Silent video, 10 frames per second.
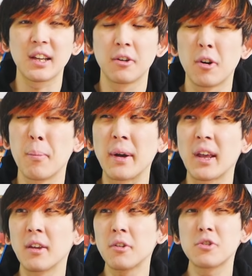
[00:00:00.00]
ど、まあ
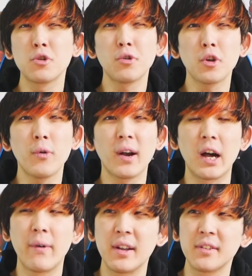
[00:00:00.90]
結局状況は
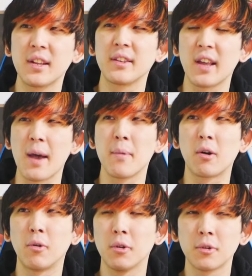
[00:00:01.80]
変わらずなんで、まあ
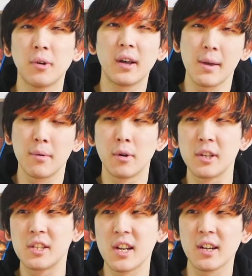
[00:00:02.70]
この動画ね、もう
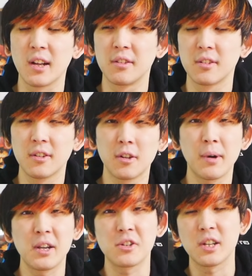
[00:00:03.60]
いちねんかんずっと
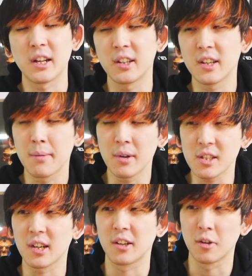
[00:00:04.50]
毎週やってきま
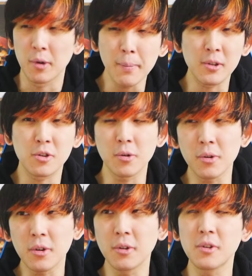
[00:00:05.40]
したけども、やっぱ状
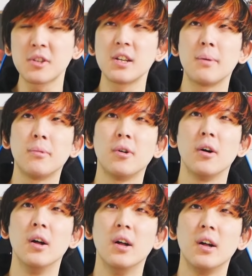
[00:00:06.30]
況としては
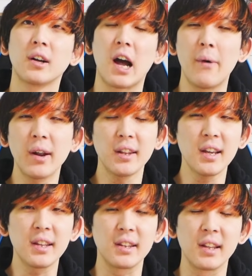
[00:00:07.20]
もう、変わらな
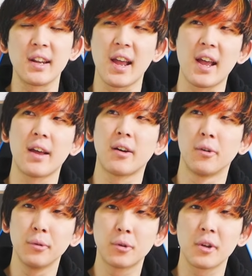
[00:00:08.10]
いんでね、
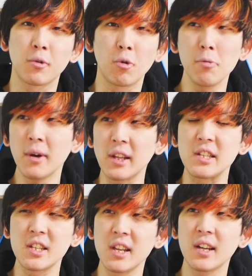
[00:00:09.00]
本当にここまでい
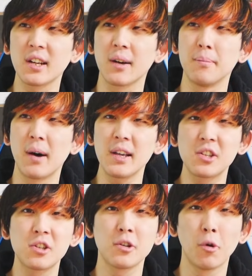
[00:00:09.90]
ちねんかん毎
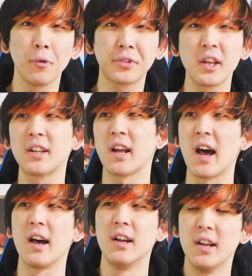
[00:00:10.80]
週追ってき
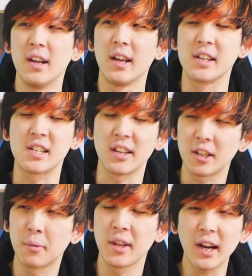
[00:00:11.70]
た
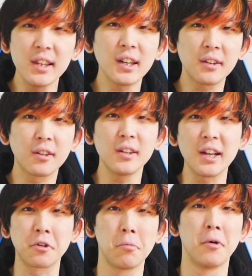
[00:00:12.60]
チャンネルもなかなか少な
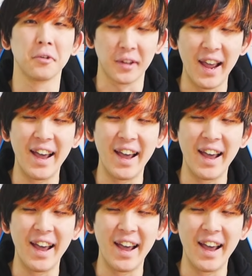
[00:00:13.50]
いと思うので、